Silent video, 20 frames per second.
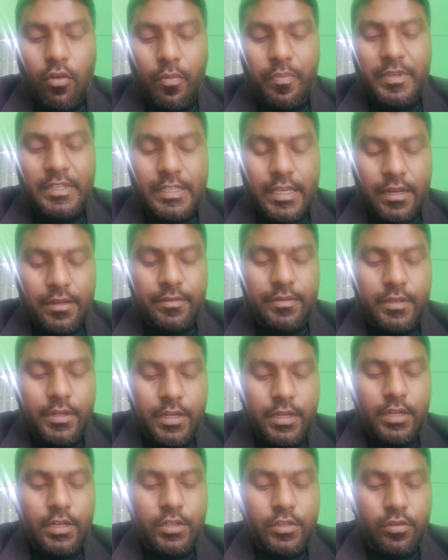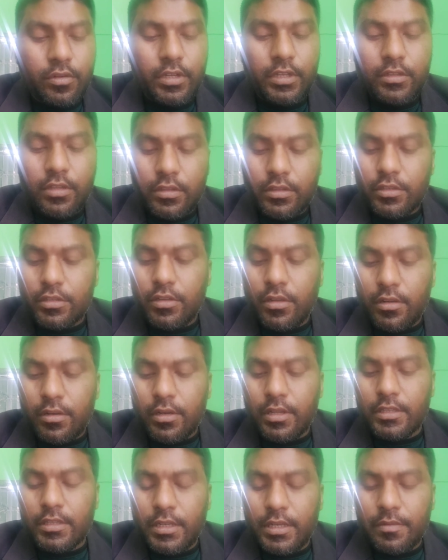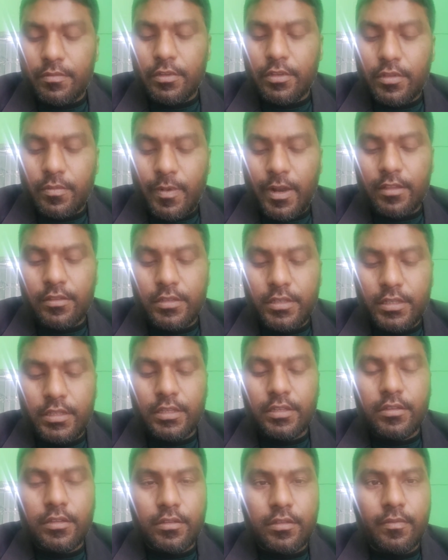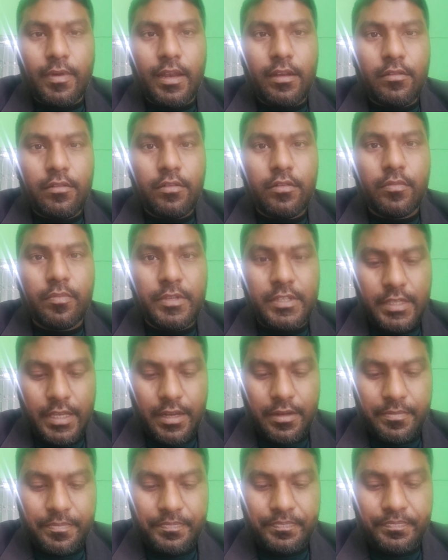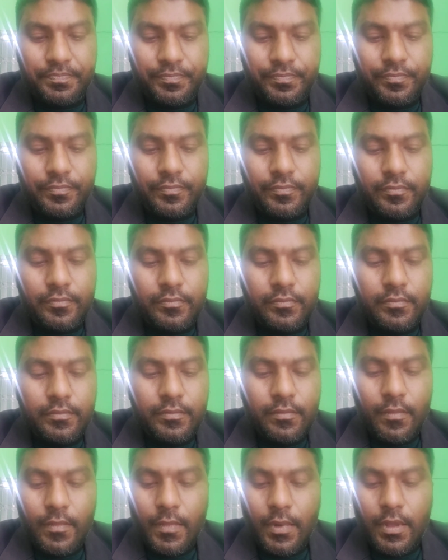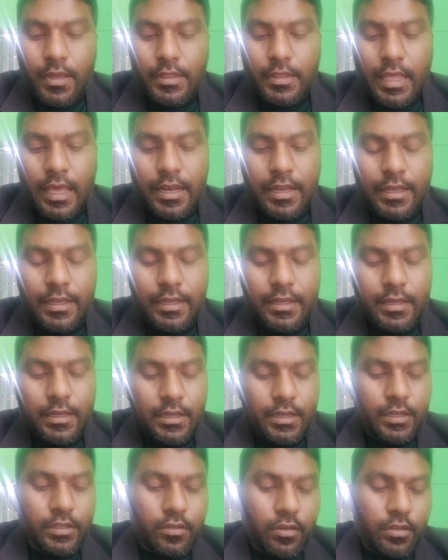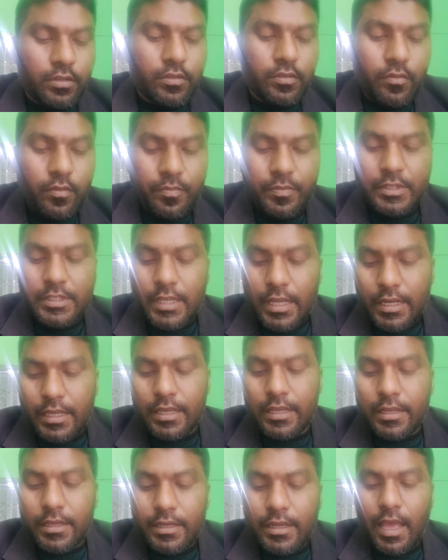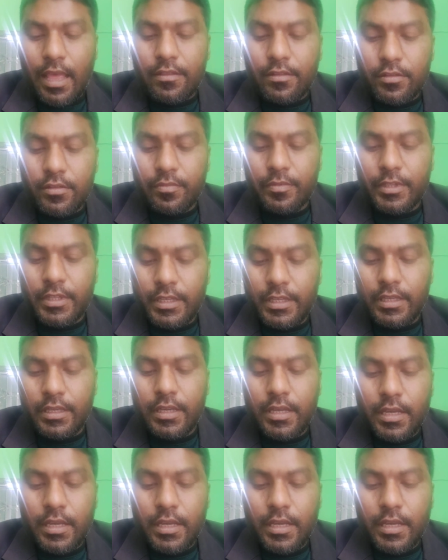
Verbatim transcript: অফিসার সঠিক তথ্য সংগ্রহের জন্য যত পারদর্শী তিনি তত ভালো অফিসার তাহলে তদন্ত অফিসারকে কার্যবিধি